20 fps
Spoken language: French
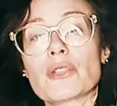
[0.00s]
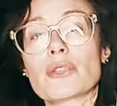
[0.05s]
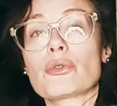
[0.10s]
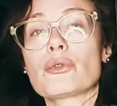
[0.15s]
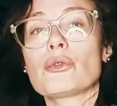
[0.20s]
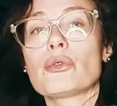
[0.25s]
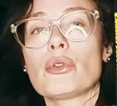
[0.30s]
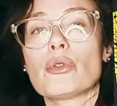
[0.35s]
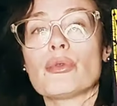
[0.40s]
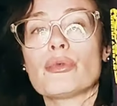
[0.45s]

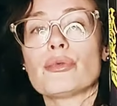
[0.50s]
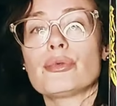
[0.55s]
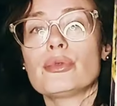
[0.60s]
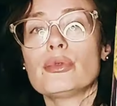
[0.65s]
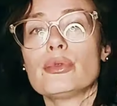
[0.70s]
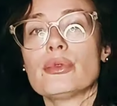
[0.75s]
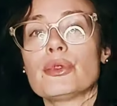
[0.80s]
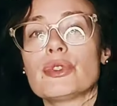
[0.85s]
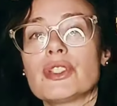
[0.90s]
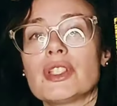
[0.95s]
sûr, vu
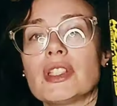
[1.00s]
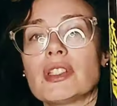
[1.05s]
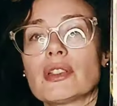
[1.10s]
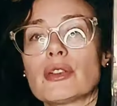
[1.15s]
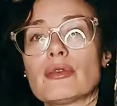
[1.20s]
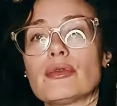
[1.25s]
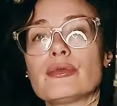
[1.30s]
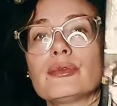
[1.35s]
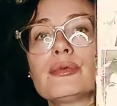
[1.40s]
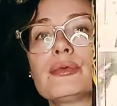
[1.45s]
le
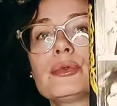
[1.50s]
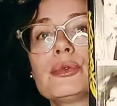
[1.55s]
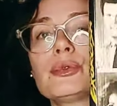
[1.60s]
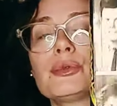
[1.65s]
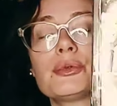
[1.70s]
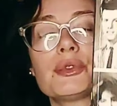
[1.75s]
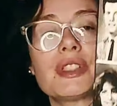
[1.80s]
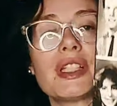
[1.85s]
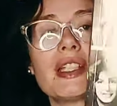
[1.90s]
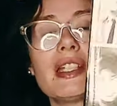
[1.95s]
titre, vous vous
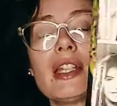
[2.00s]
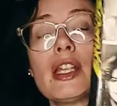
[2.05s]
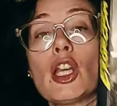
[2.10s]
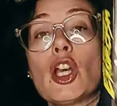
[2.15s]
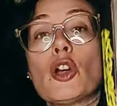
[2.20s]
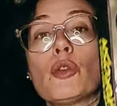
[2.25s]
doutez